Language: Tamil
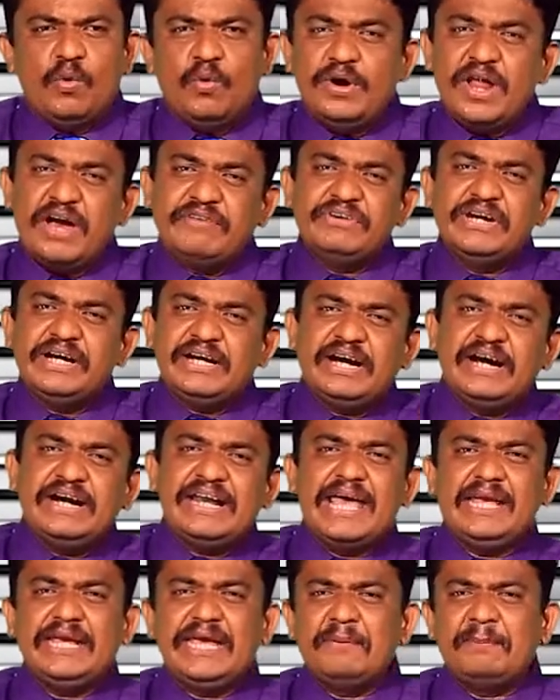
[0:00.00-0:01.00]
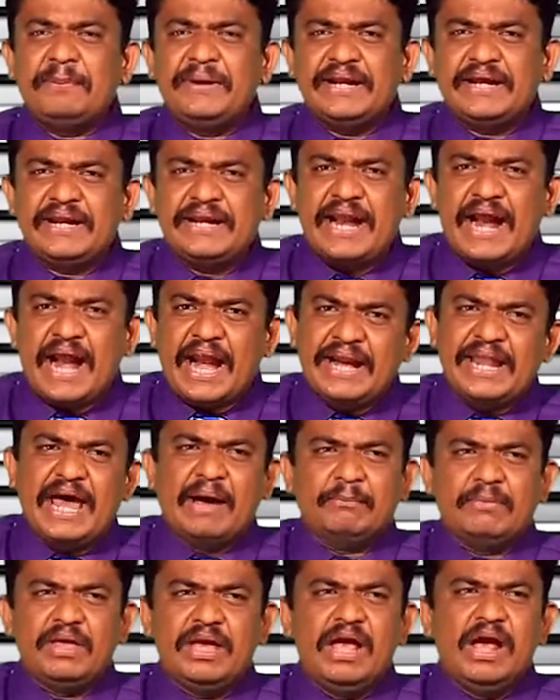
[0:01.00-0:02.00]
உணவு கிடைக்கப்படுகின்ற
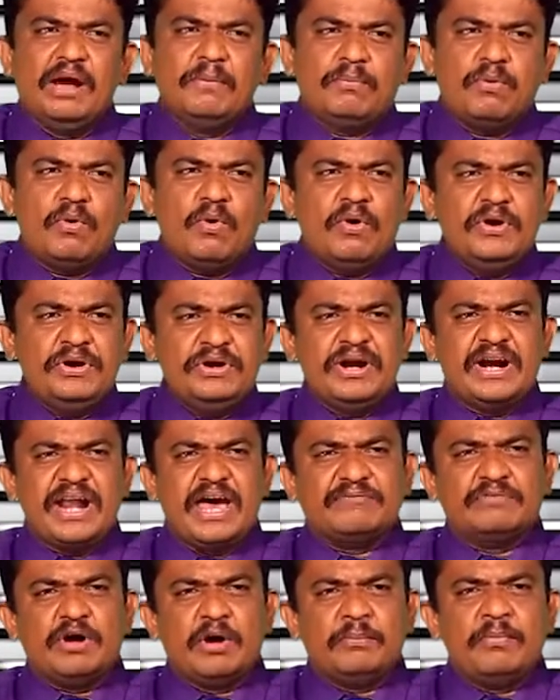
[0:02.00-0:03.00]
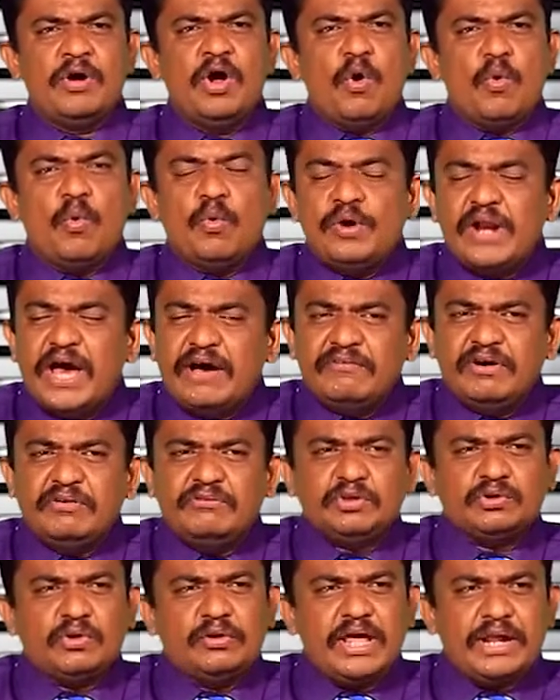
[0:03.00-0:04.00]
இடம் போன்றனவும் உணவு
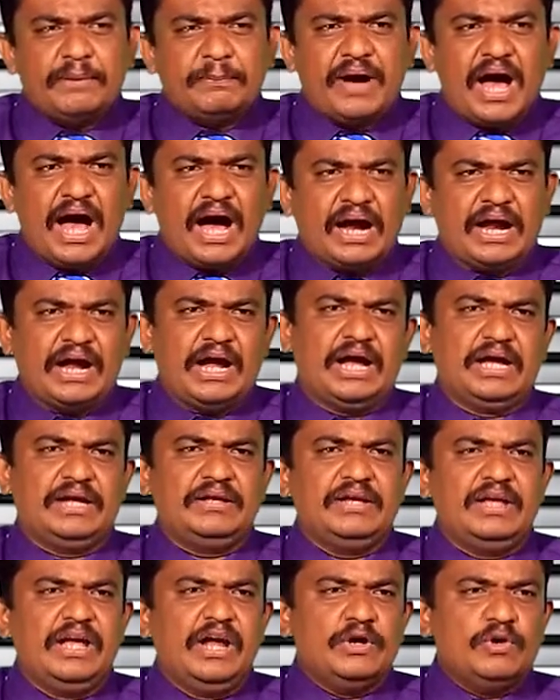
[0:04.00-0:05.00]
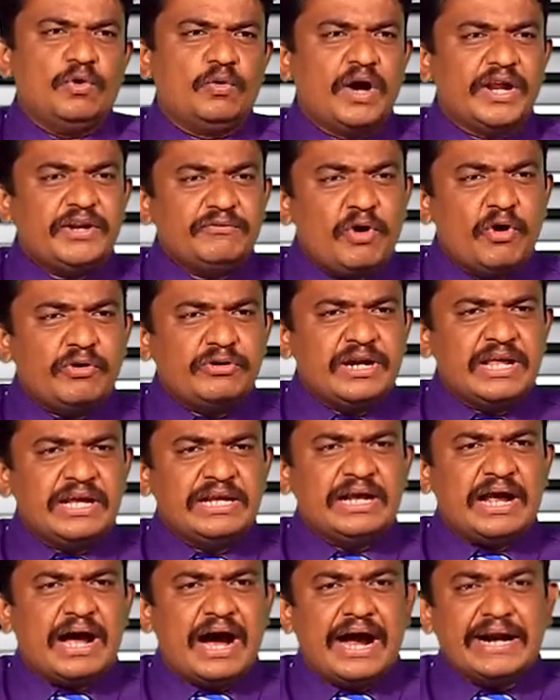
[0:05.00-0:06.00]
தொடர்பாக
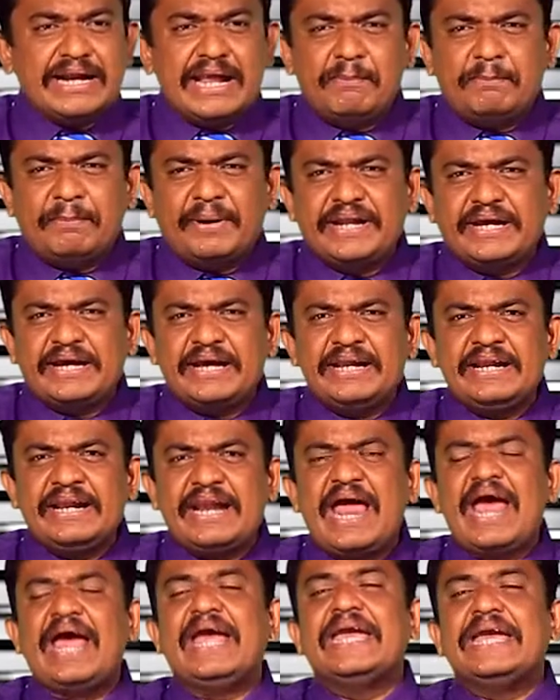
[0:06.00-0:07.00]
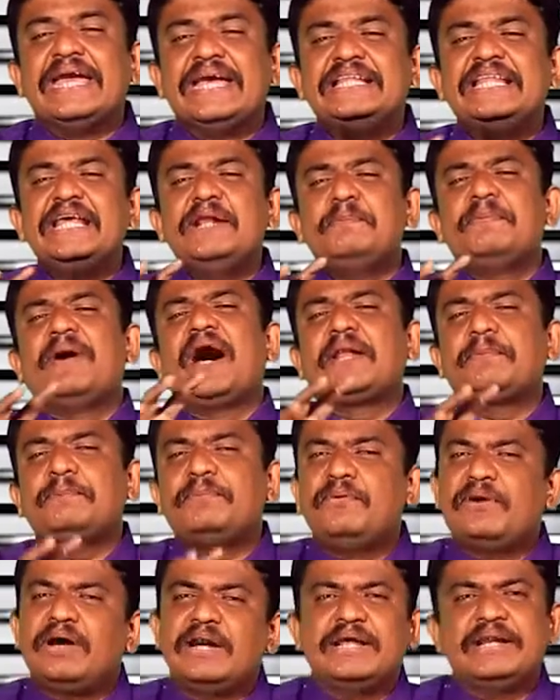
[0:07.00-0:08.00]
நுகர்வோரிடம் காணப்படுகின்ற
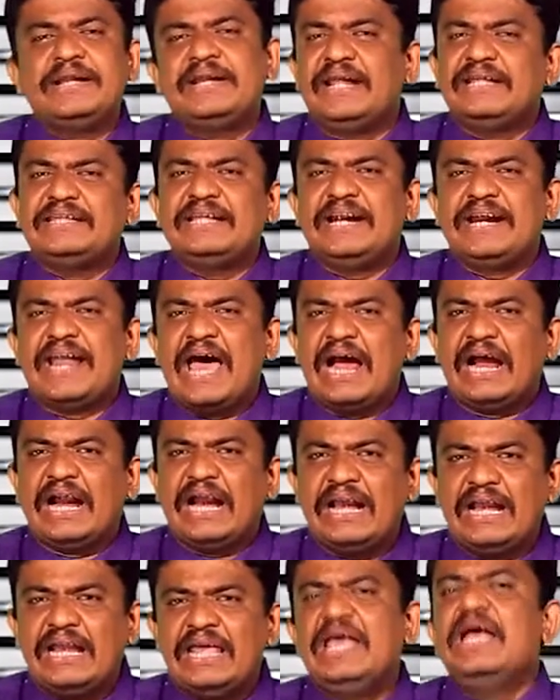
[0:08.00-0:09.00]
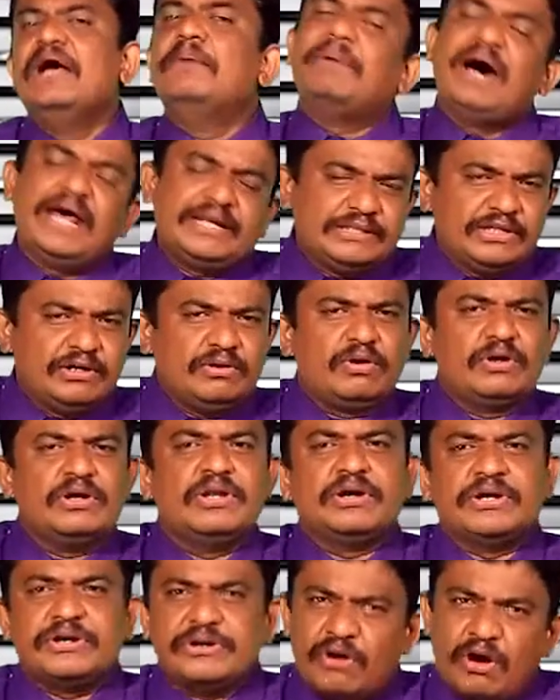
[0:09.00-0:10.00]
எதிர்பார்ப்புகள் என்றதில் நாங்கள் பார்த்து
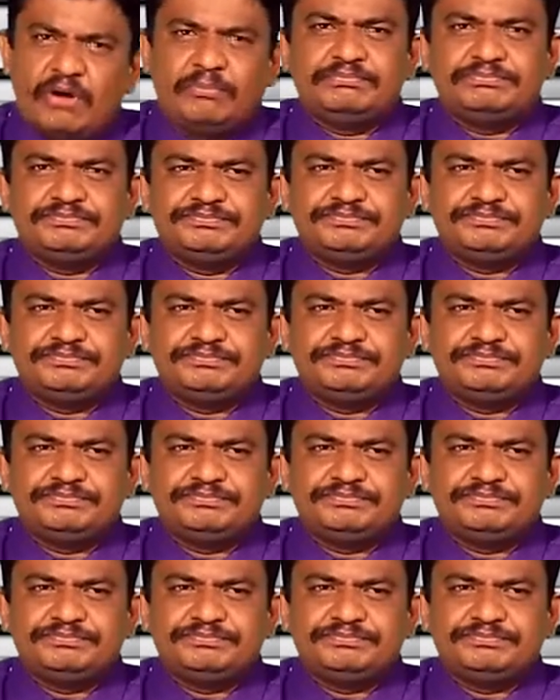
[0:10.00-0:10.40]
கொள்ளுகின்றோம்